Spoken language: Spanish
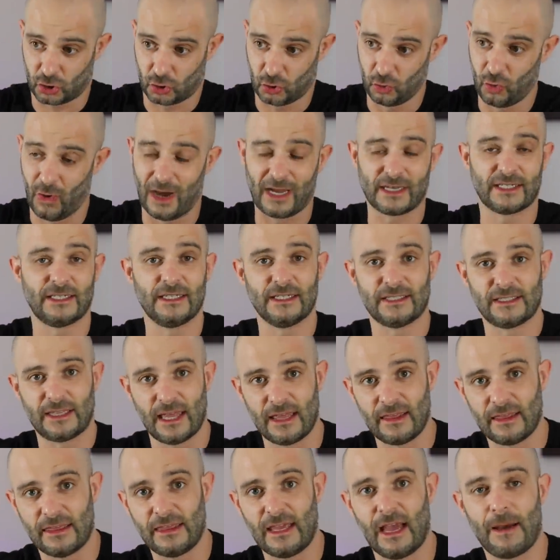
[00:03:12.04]
su
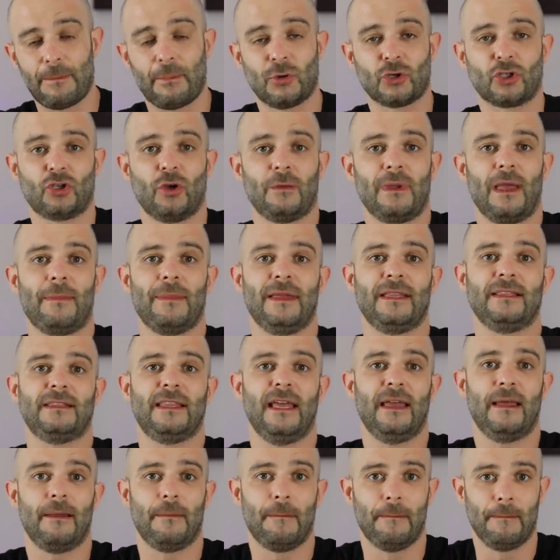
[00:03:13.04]
asistencia pues
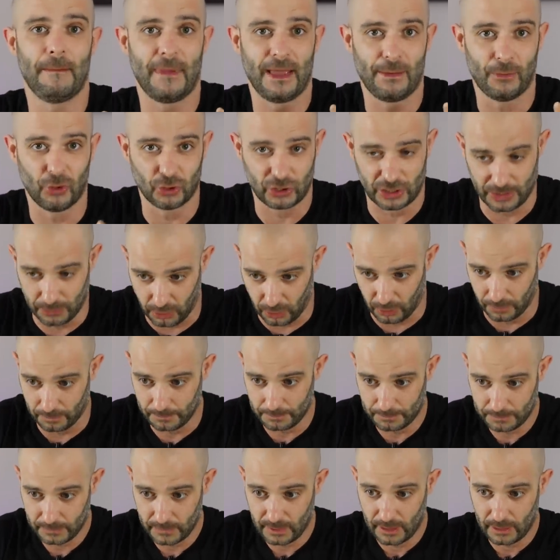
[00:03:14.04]
obviamente me motivó
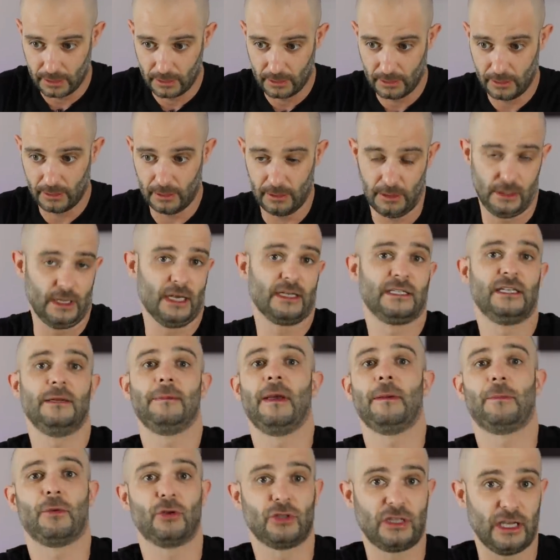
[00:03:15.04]
y así
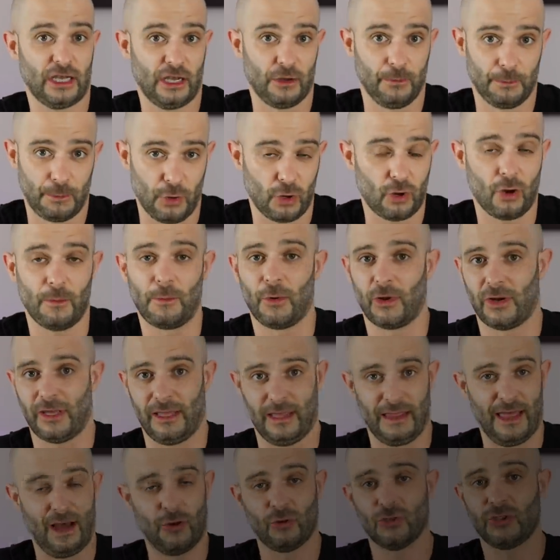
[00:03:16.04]
me protege un poco
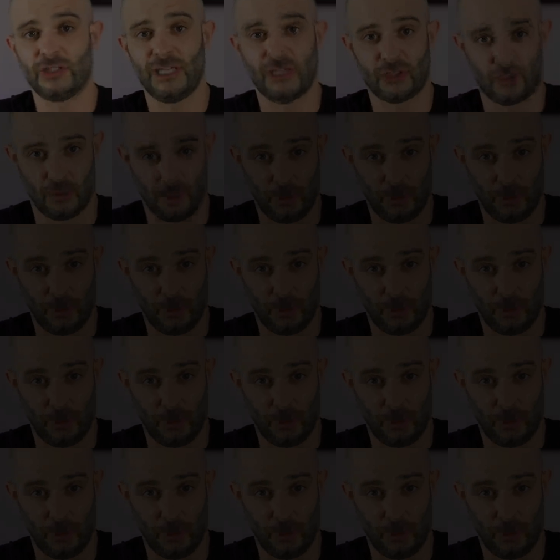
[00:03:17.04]
porque da hostias